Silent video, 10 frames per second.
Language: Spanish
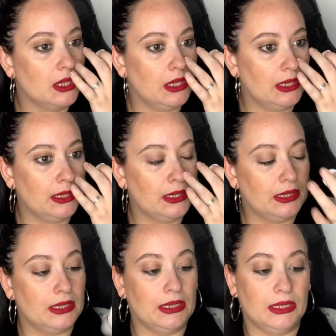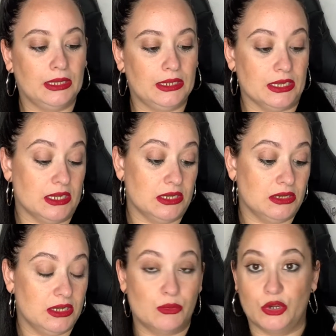Eh,
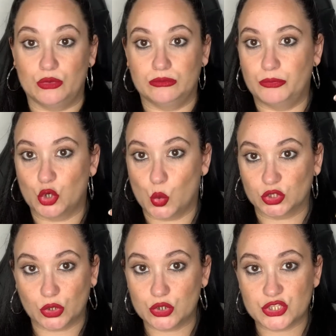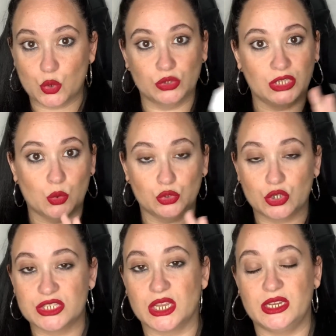y, bueno, por 4,50 euros encuentro que
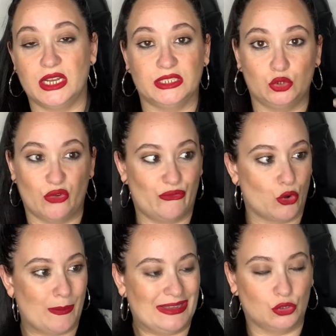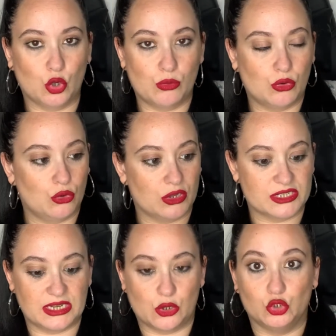está genial, tanto el formato como lo que es
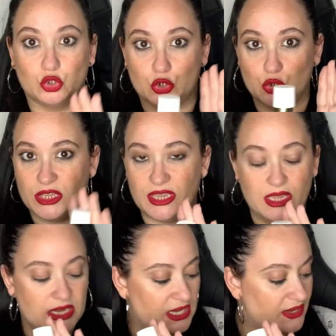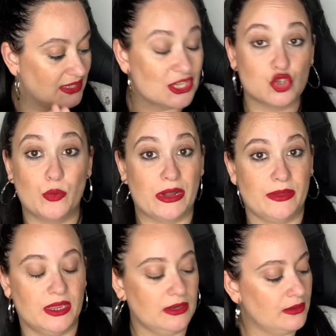el contorno que hidrata súper
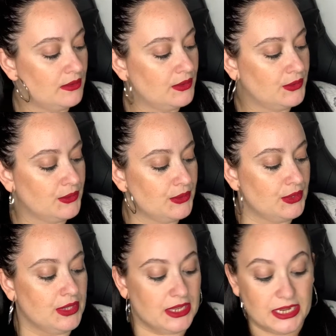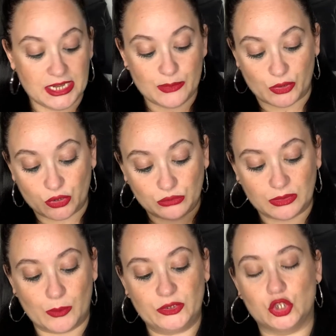bien. Y bueno, de
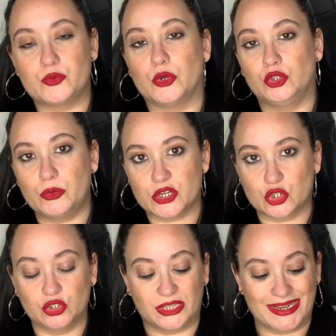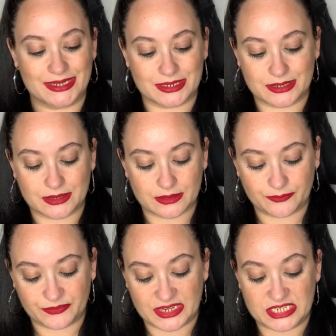momento es pronto porque son tres,
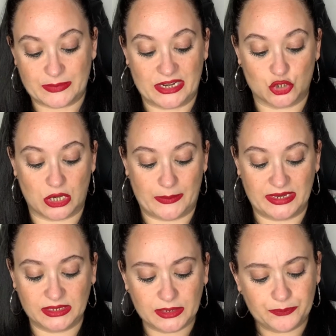semanas solamente.